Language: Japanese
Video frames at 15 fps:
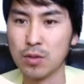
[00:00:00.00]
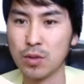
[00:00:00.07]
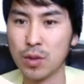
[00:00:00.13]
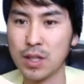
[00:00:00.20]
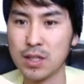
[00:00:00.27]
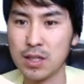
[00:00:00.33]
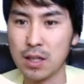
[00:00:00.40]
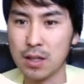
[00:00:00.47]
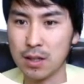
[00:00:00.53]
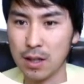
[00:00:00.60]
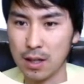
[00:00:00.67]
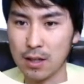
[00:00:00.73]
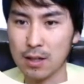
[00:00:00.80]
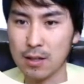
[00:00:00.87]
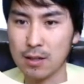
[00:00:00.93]
反らしていきた
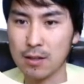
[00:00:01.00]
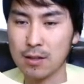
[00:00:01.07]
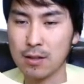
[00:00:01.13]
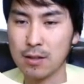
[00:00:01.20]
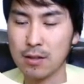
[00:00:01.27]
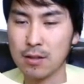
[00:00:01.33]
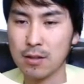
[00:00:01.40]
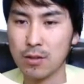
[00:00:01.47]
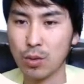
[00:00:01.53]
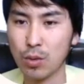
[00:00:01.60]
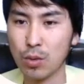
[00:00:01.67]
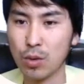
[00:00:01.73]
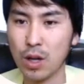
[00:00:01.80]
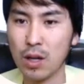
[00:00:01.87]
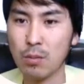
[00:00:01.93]
いと
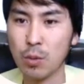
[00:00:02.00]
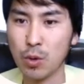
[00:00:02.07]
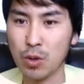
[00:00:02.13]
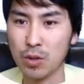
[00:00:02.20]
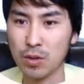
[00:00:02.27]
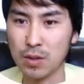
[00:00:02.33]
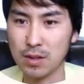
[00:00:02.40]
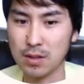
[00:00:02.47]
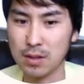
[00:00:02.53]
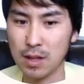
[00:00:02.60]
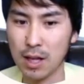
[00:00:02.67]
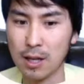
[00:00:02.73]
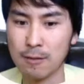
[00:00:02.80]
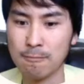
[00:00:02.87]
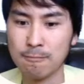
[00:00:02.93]
ころがポイントです
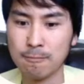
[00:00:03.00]
ね